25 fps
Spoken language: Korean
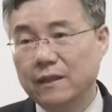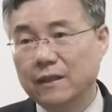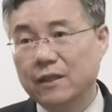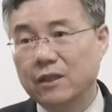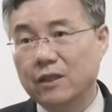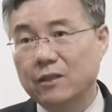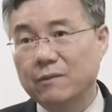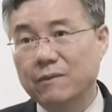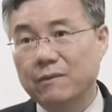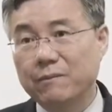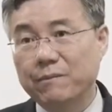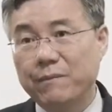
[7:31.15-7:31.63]

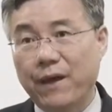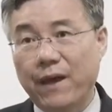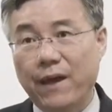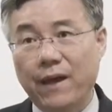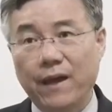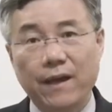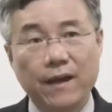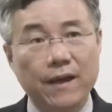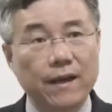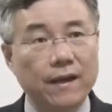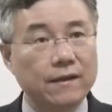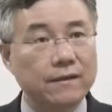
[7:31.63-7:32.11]
그러면
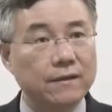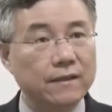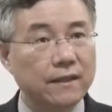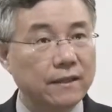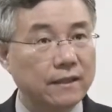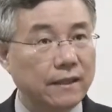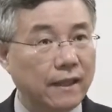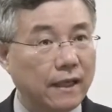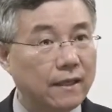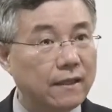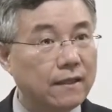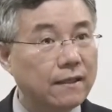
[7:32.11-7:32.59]
매해
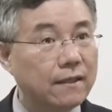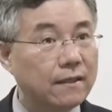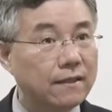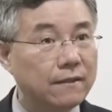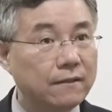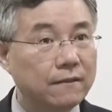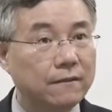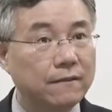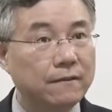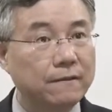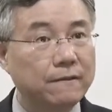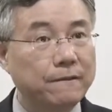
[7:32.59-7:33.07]
그게
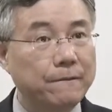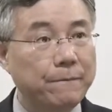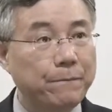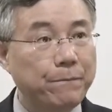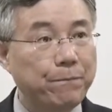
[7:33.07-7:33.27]
달라요.